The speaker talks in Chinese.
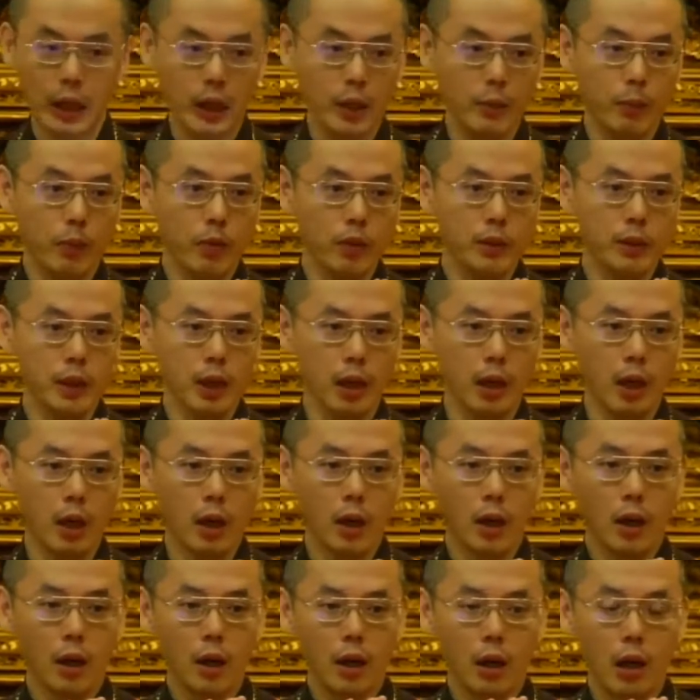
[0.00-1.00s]
哪里破
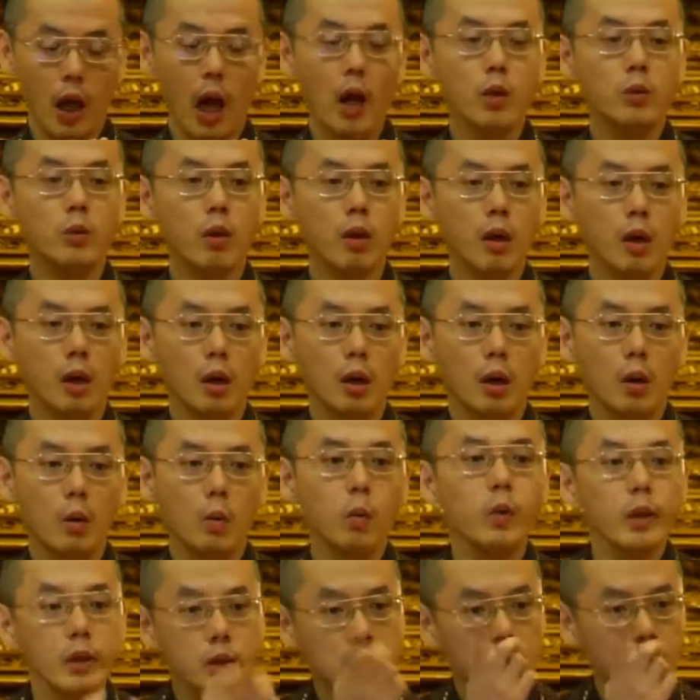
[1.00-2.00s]
戒？”他
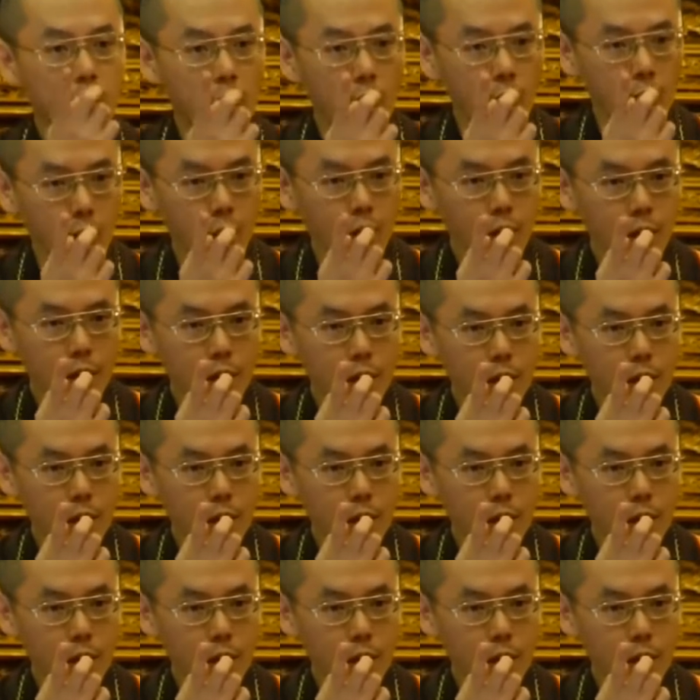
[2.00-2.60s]
说：“为什么？